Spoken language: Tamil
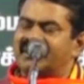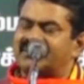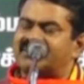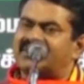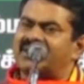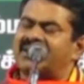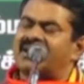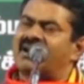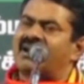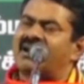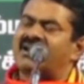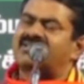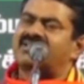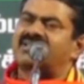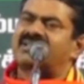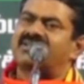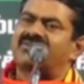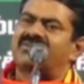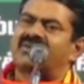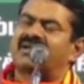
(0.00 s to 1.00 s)
எத்தனை
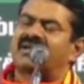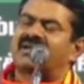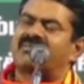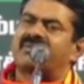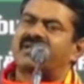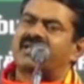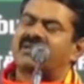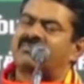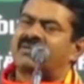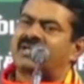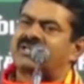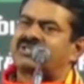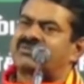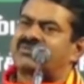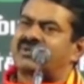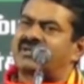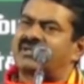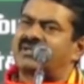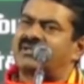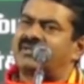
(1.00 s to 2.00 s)
காலத்திற்கு இவர்கள் நம்மை
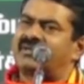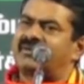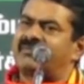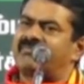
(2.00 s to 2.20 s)
ஏமாற்றுவார்கள்